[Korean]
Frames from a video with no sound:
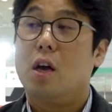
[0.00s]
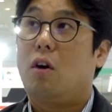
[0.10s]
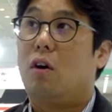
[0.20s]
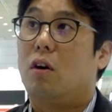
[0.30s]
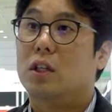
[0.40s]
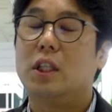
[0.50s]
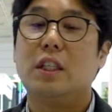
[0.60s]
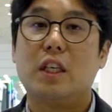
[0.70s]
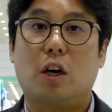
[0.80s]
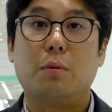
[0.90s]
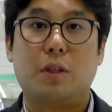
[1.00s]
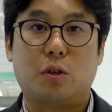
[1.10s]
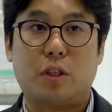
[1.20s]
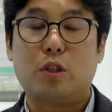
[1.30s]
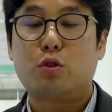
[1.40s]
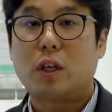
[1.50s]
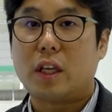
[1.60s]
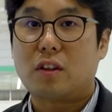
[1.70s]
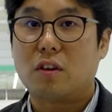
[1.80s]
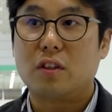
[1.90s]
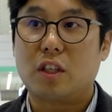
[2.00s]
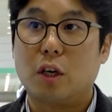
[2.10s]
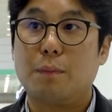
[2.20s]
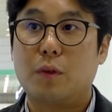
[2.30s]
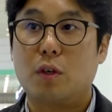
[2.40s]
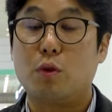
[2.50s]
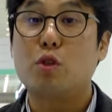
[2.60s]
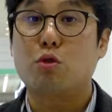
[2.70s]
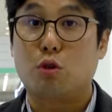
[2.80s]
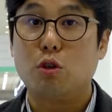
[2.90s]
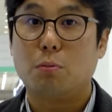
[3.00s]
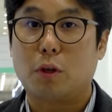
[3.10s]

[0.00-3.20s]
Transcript: 어, 큰 기업 그리고 이슈가 됐던 기업들 위주로